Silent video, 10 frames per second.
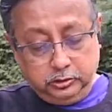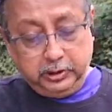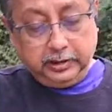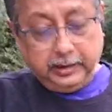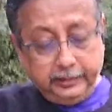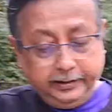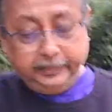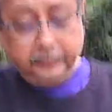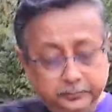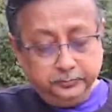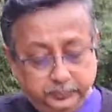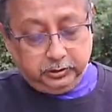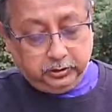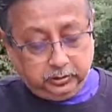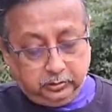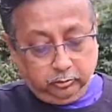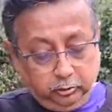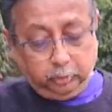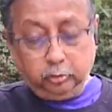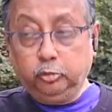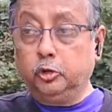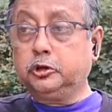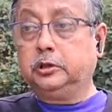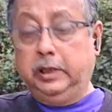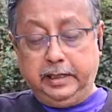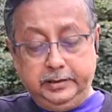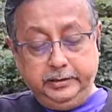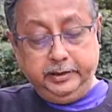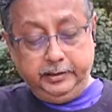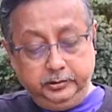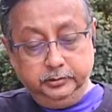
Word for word: যেখানে কোনো কোস্ট লাইন নেই